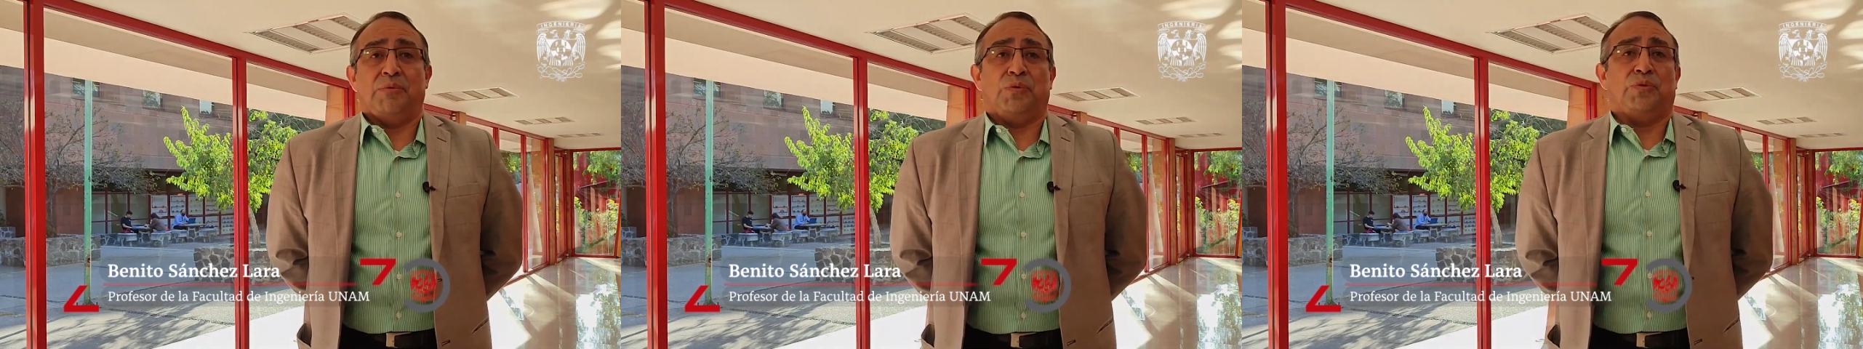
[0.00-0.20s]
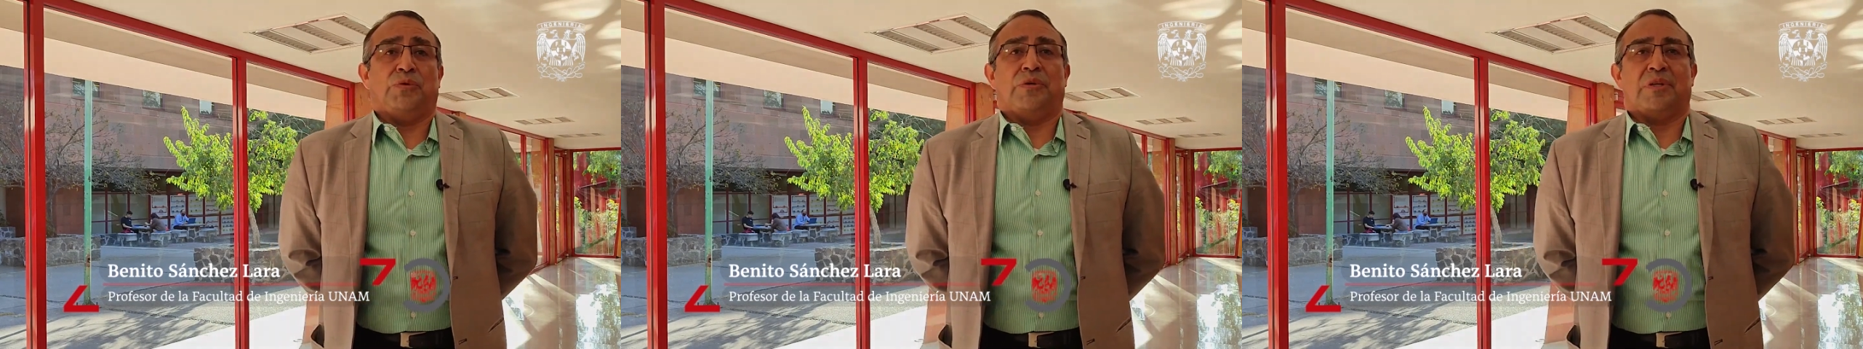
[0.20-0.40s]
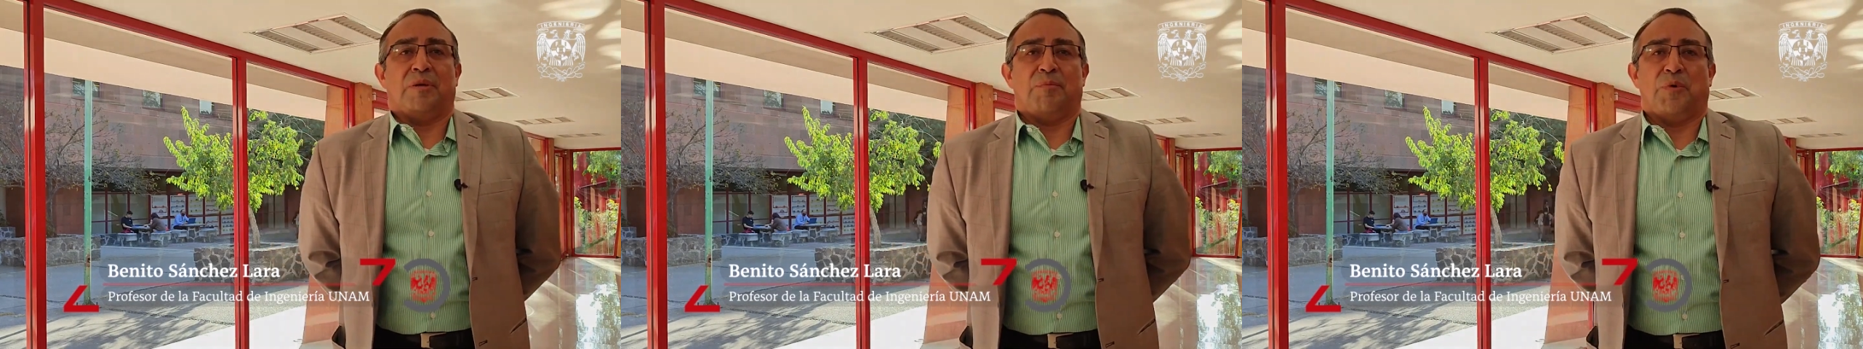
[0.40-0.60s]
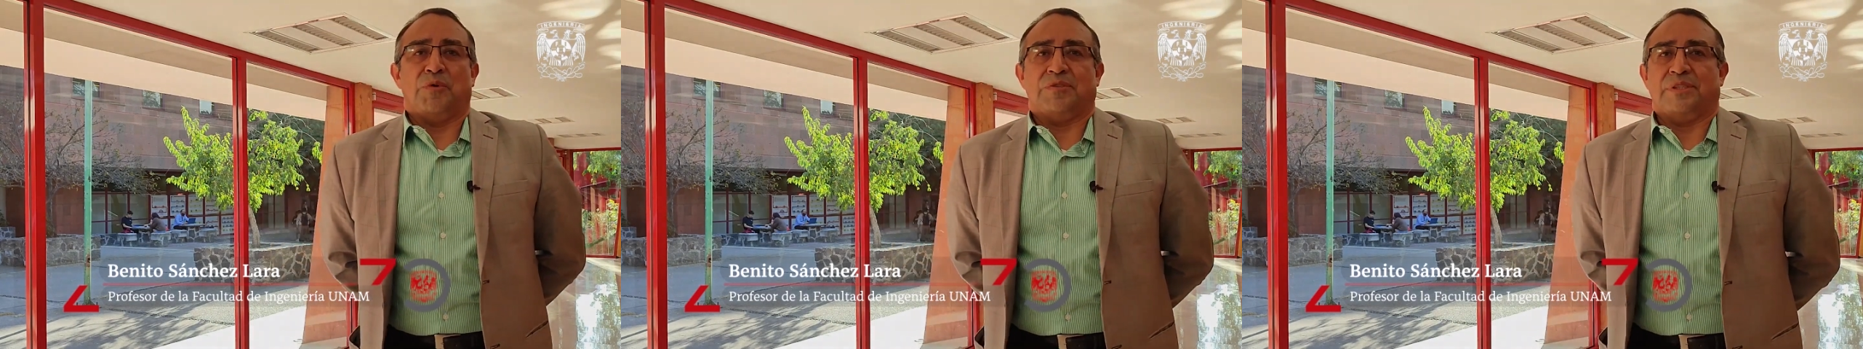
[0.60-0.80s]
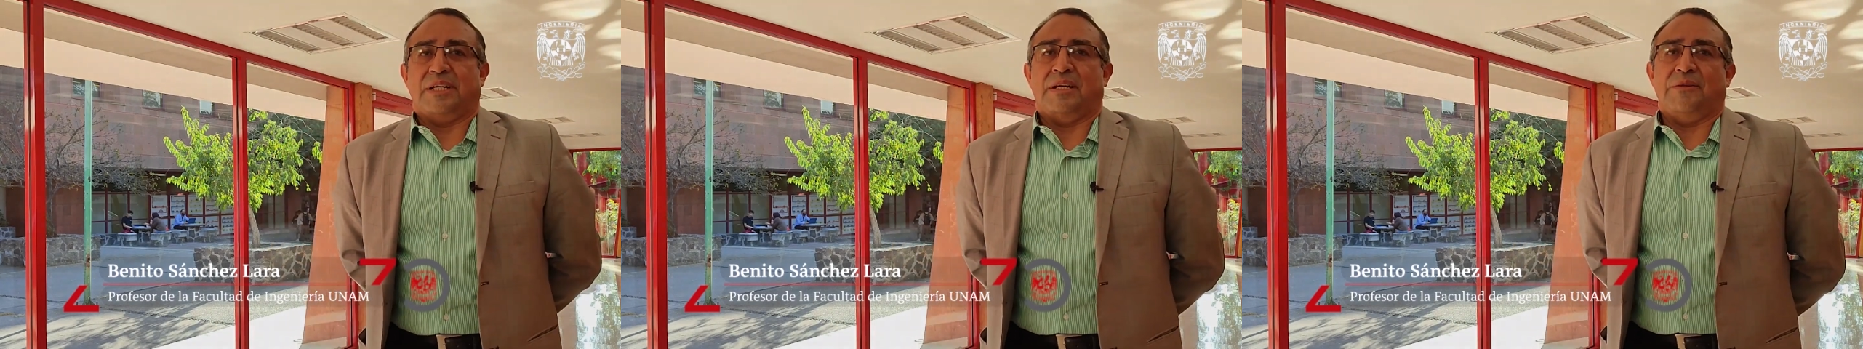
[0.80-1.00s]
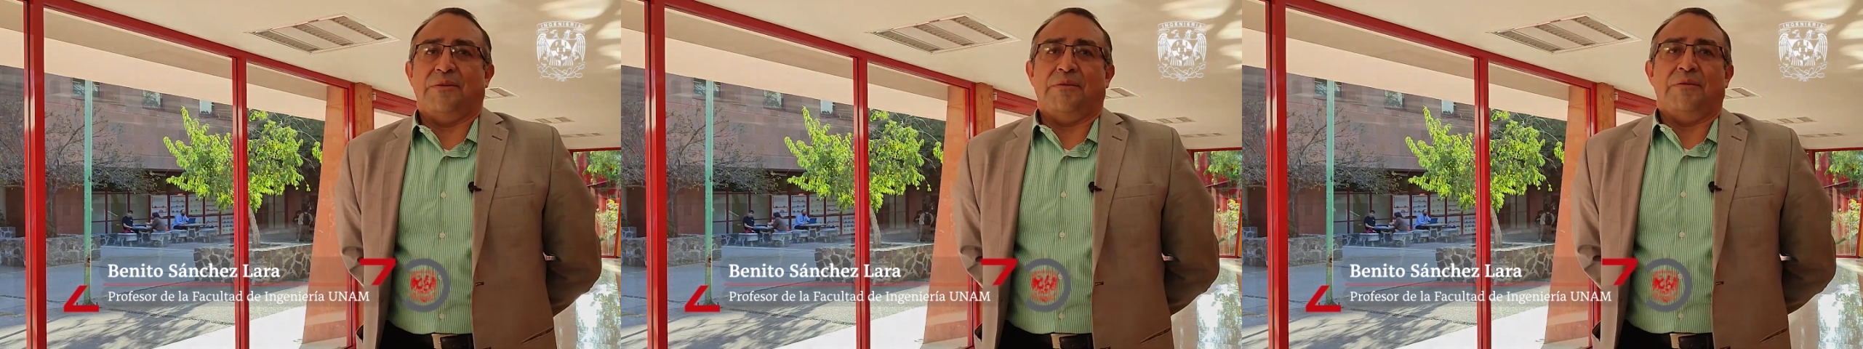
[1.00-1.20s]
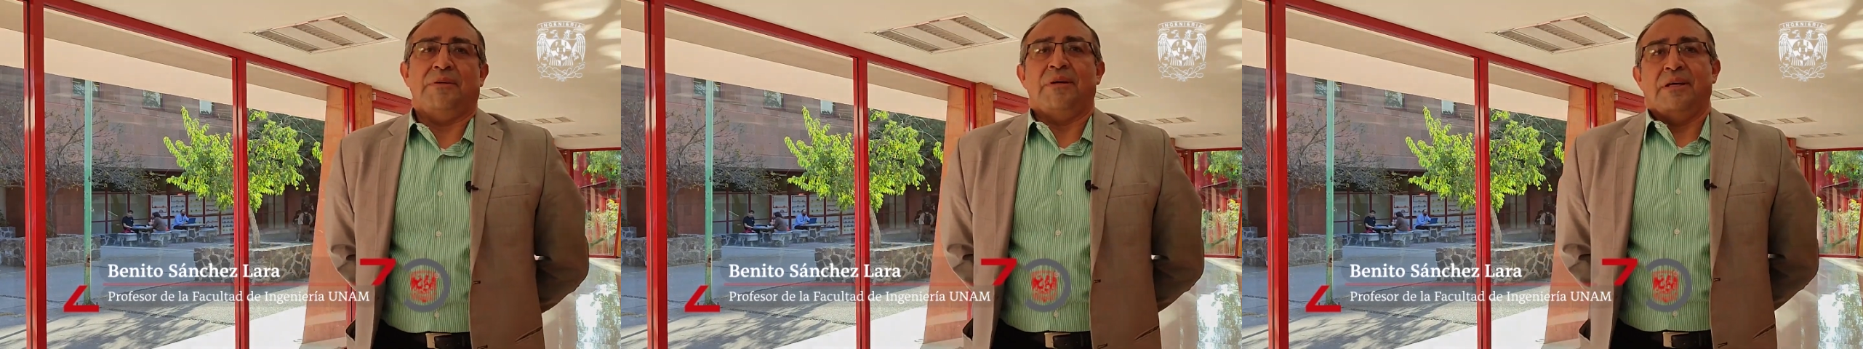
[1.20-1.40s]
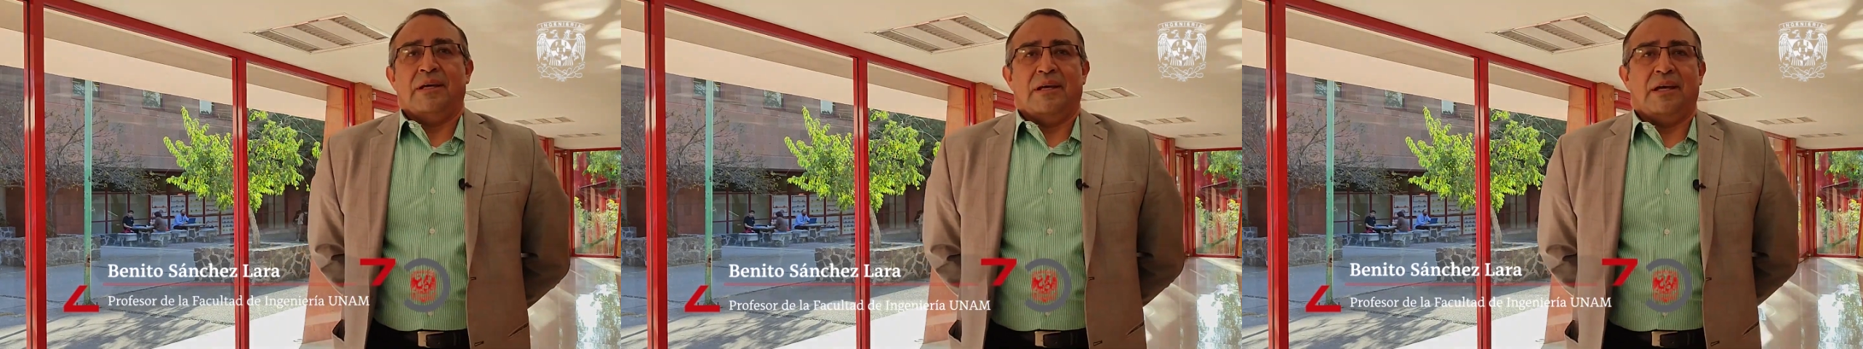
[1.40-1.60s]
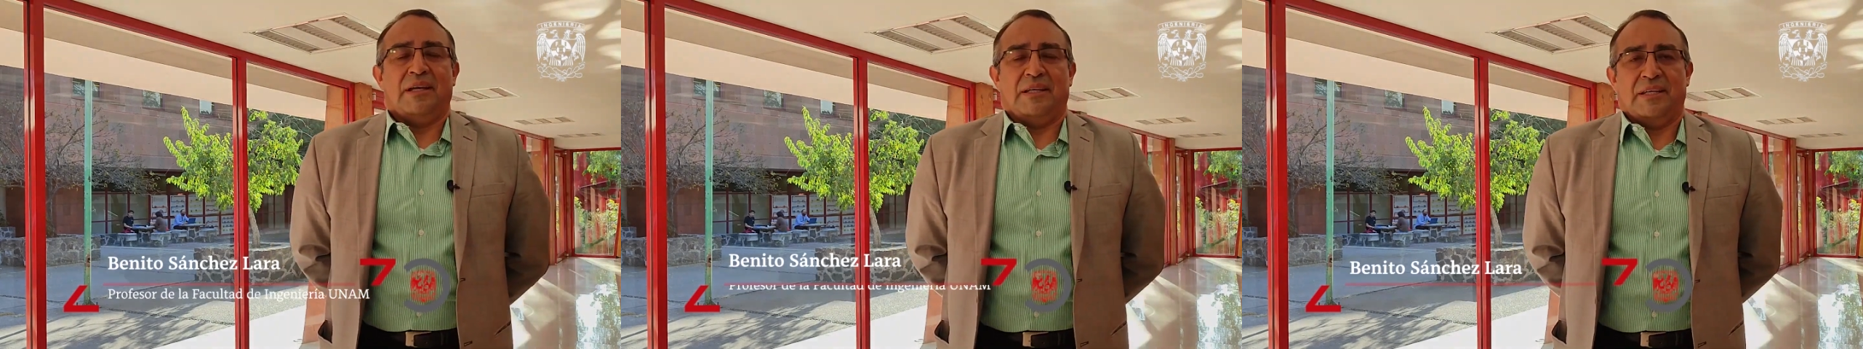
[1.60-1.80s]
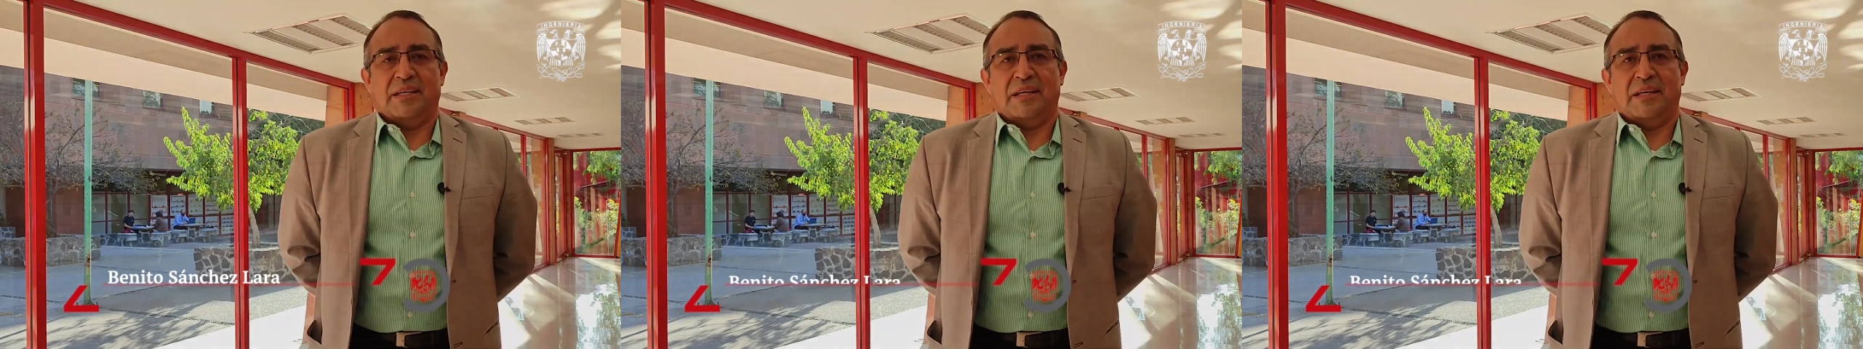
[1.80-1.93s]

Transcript: tutor de posgrado en